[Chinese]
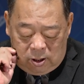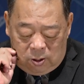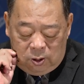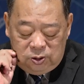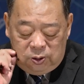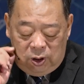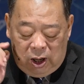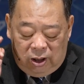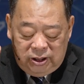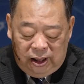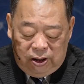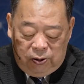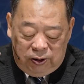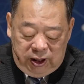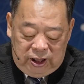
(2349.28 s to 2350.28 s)
我觉得好像
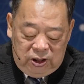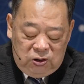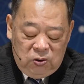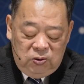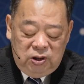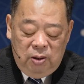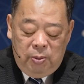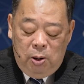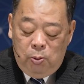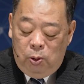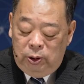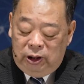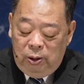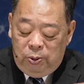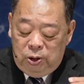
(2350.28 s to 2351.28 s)
有些弟兄姐妹，
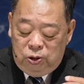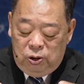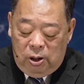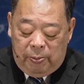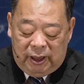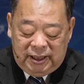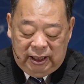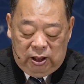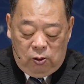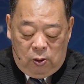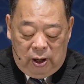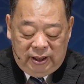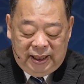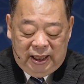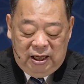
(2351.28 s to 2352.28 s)
我特别需要把这样的
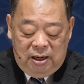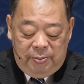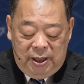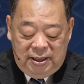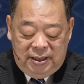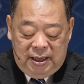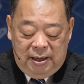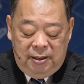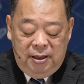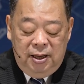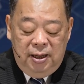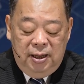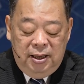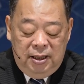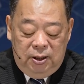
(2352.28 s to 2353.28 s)
话在你的面前
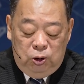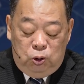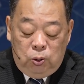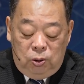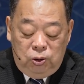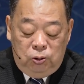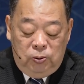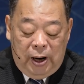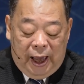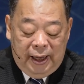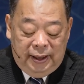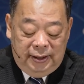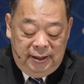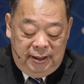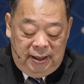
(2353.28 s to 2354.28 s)
说出
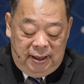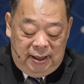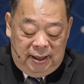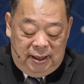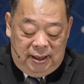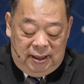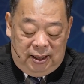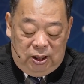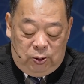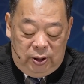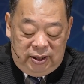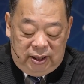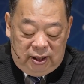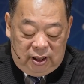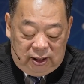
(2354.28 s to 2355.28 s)
来。你对
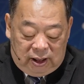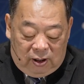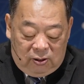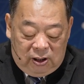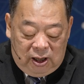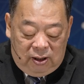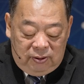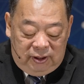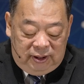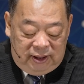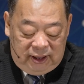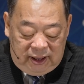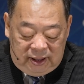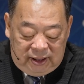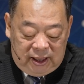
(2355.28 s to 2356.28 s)
神的祷告
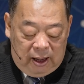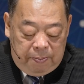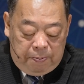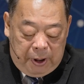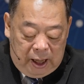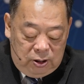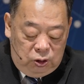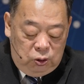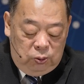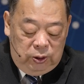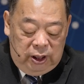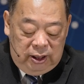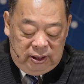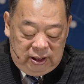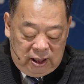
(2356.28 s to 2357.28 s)
正在帮助
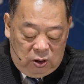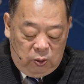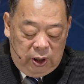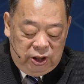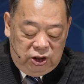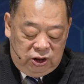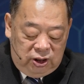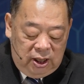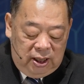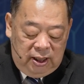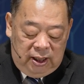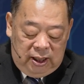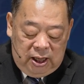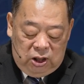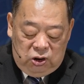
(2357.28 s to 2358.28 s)
你成为
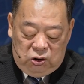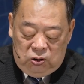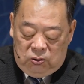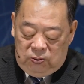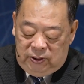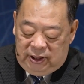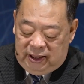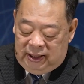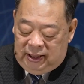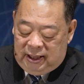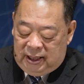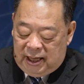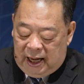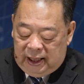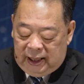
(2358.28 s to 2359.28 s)
神眼中
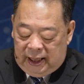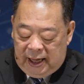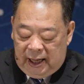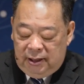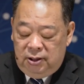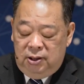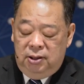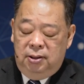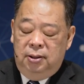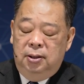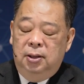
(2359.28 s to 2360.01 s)
期待的样子。